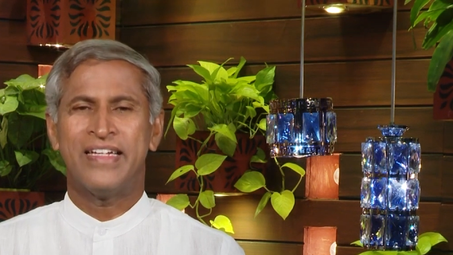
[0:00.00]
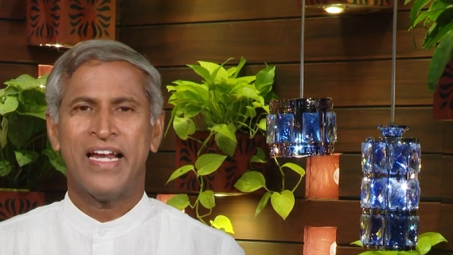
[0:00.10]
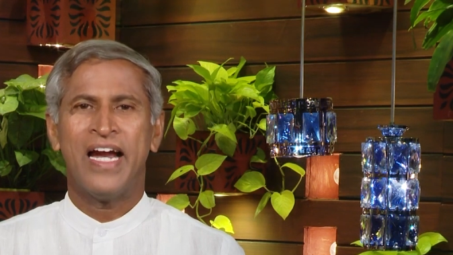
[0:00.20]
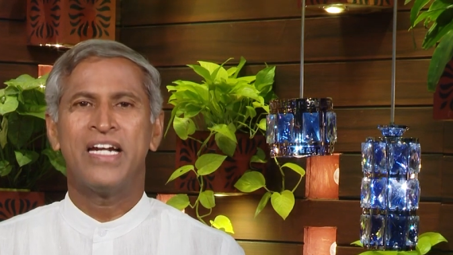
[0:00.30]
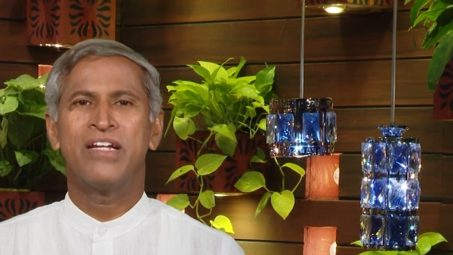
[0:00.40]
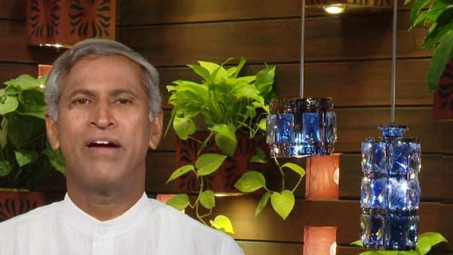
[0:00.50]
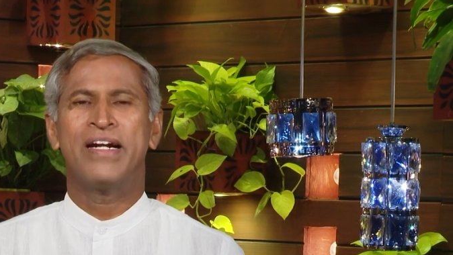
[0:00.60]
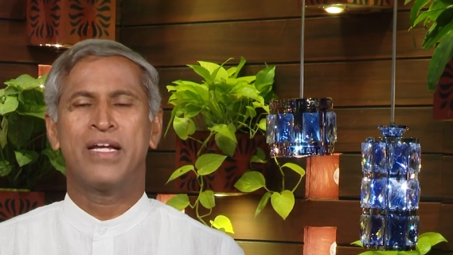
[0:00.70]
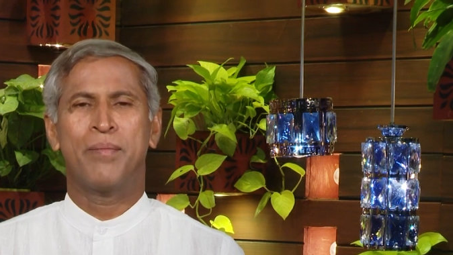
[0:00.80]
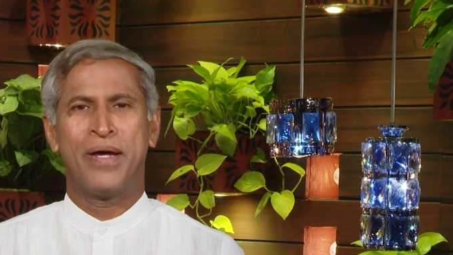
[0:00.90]
ఇలాంటి
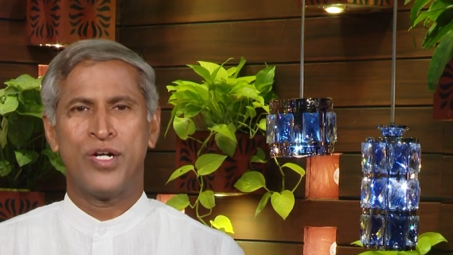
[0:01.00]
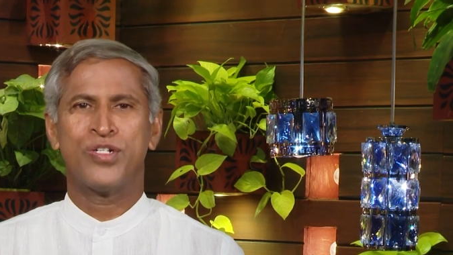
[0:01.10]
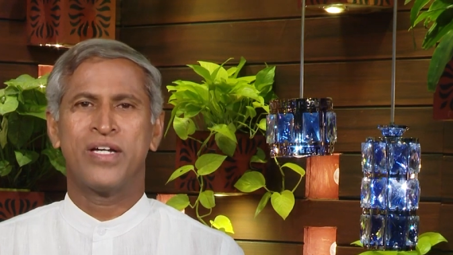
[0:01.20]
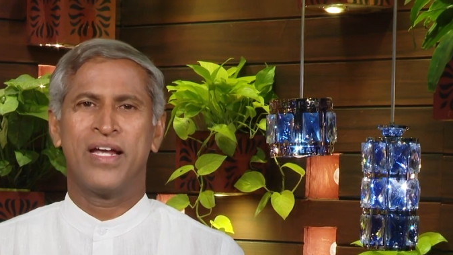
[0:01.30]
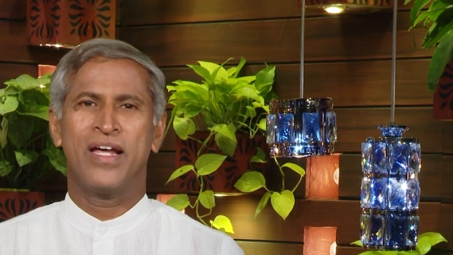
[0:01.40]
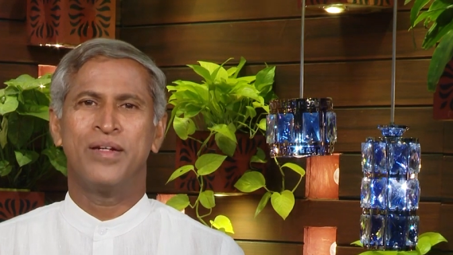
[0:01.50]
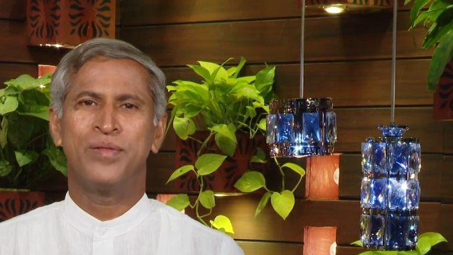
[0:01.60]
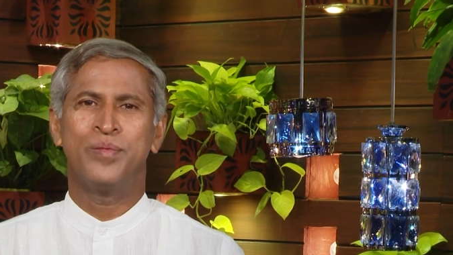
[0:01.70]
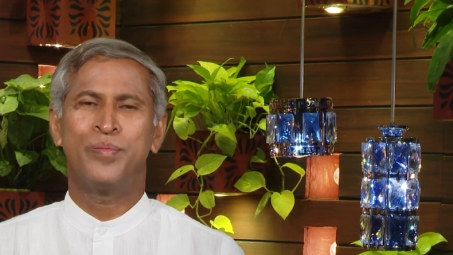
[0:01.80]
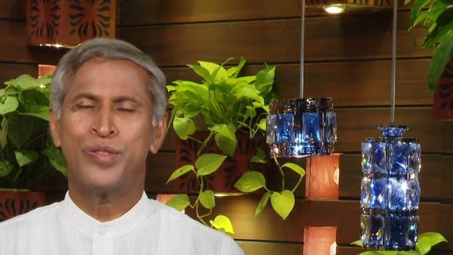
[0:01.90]
వాటికి
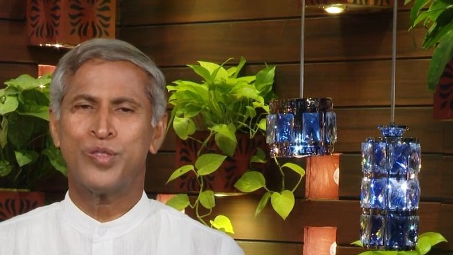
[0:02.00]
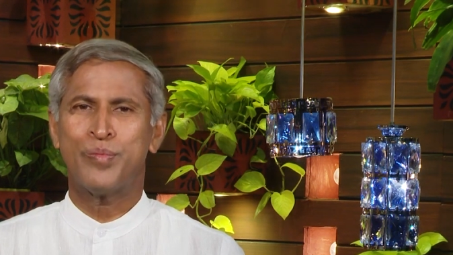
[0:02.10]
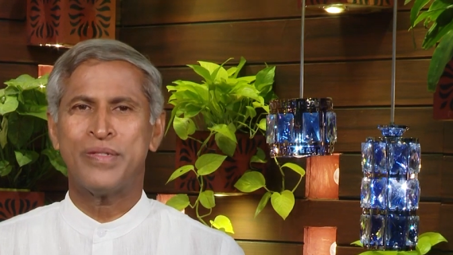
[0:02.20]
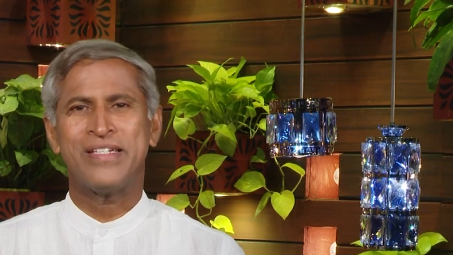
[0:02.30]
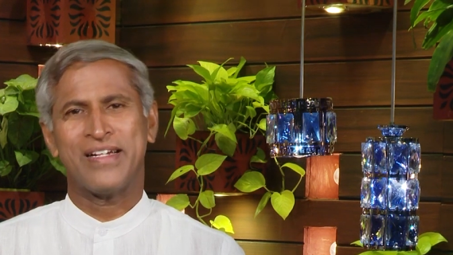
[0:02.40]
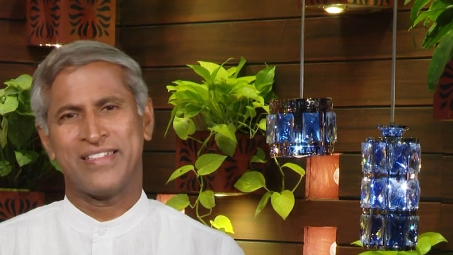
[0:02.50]
పరిష్కారాలు ఇప్పుడు చూపించే